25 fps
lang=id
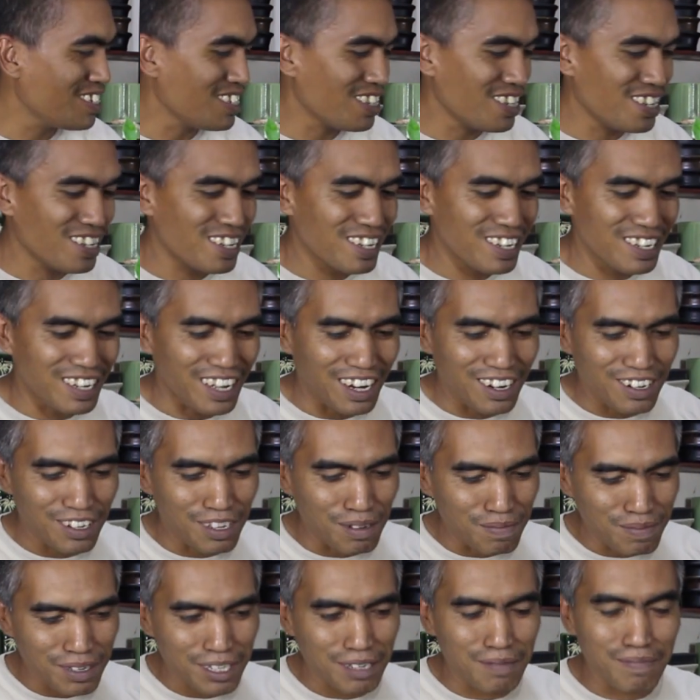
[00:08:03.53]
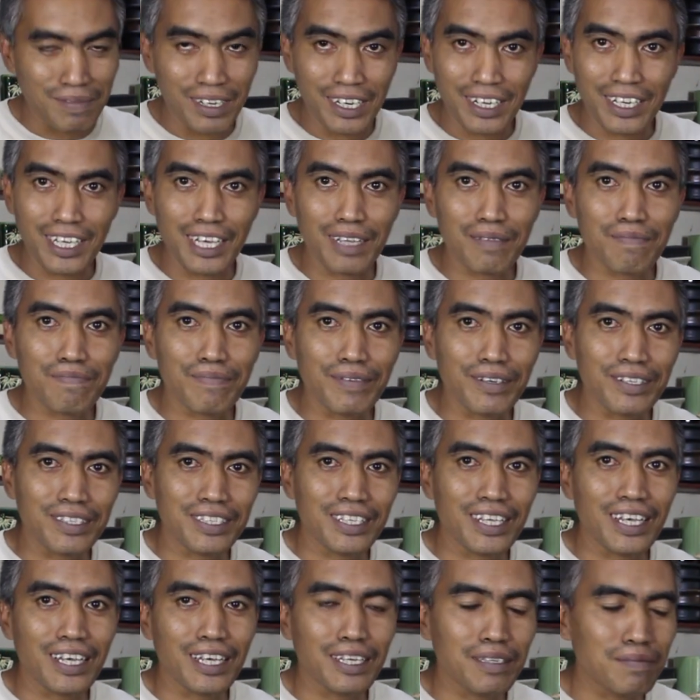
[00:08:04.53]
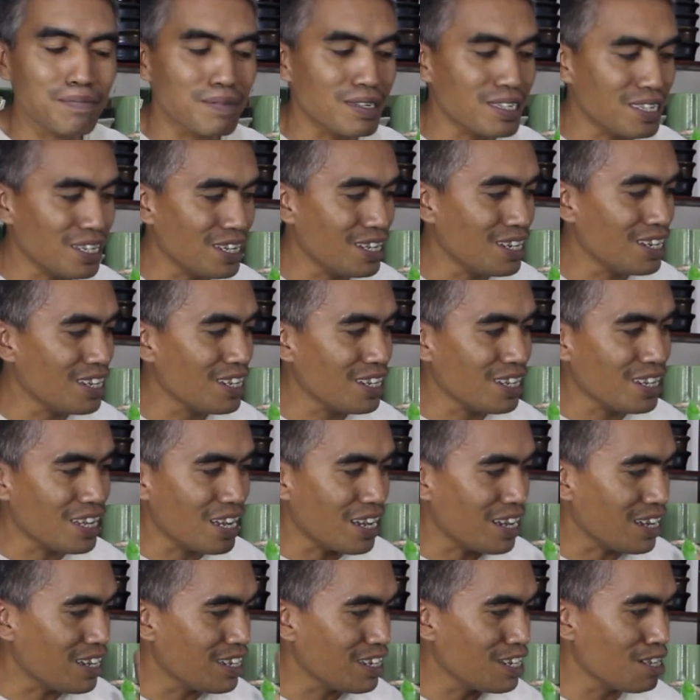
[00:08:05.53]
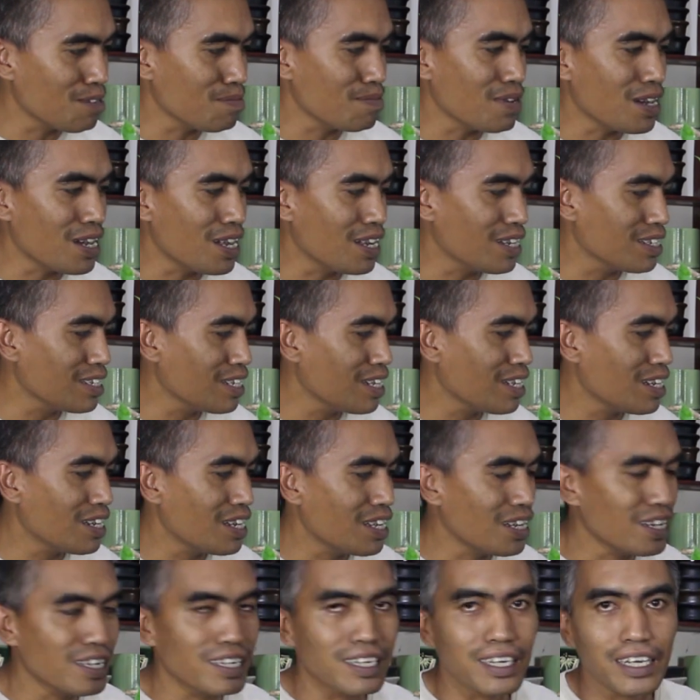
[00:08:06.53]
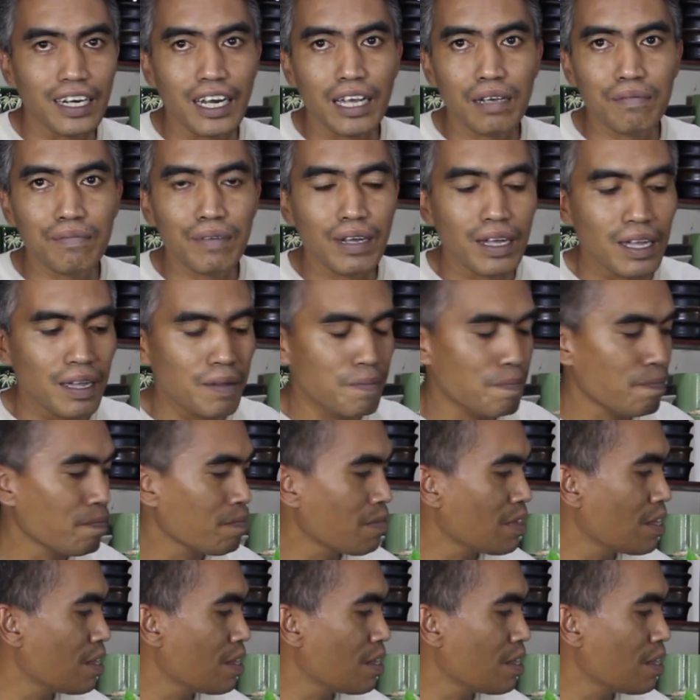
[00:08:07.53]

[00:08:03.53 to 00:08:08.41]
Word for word: Jadi kalau teman-teman lihat pot saya seperti ini ya ini bahannya dari gerabah